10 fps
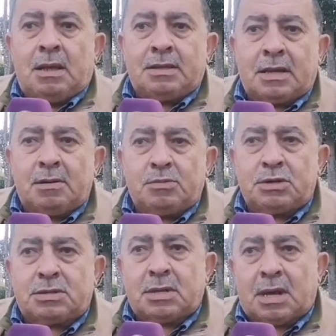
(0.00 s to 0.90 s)
هذاك
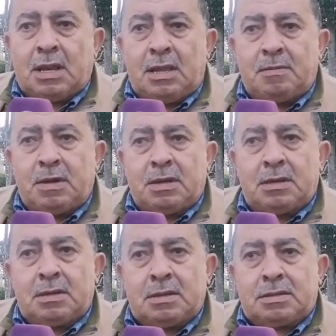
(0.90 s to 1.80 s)
المجلس
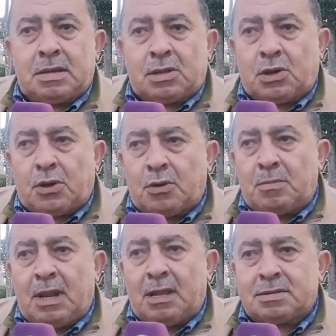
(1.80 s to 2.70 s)
الاقليمي
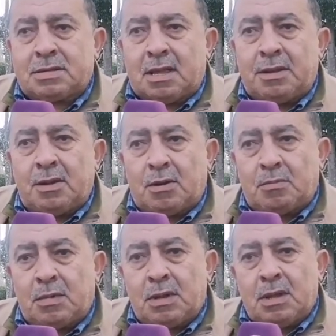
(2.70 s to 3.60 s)
تيذكرهم على اساس
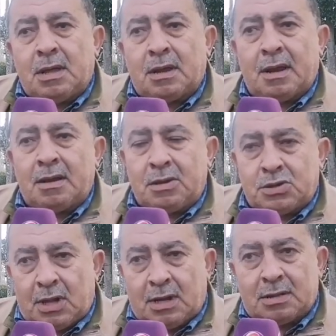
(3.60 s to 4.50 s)
انهم راه
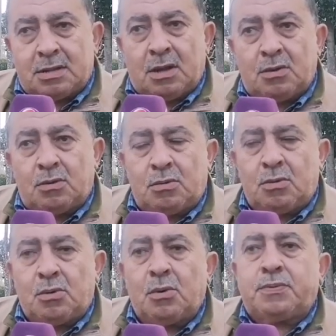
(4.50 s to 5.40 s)
الاشاره ديالو
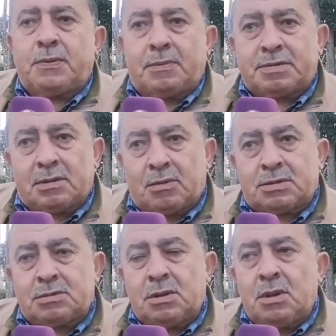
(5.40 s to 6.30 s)
وفي نفس
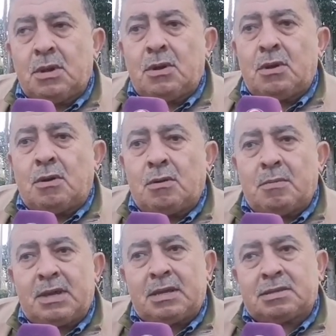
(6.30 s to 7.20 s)
الوقت
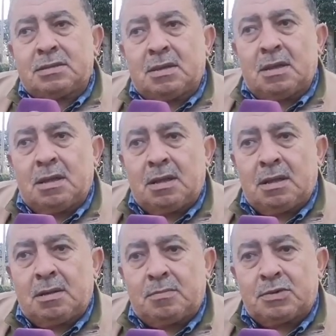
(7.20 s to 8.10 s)
هما نيت
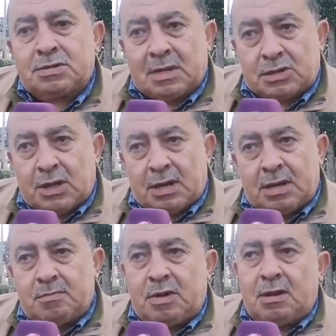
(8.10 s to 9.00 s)
آه،
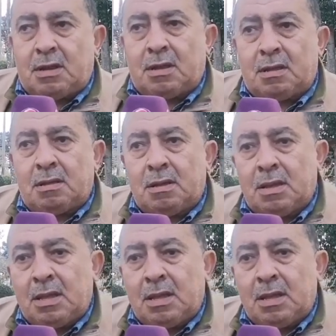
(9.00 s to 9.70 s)
مستشارين بان آه،